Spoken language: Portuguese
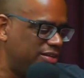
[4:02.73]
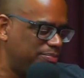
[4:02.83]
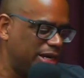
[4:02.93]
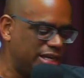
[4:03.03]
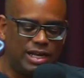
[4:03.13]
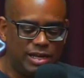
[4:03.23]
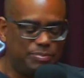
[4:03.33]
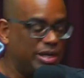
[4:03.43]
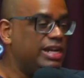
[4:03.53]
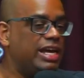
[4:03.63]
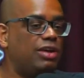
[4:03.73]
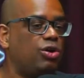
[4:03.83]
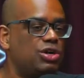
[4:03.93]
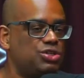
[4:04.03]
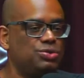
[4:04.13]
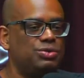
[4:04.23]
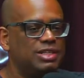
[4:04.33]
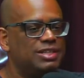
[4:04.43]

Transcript: para aquela, pra aquele relógio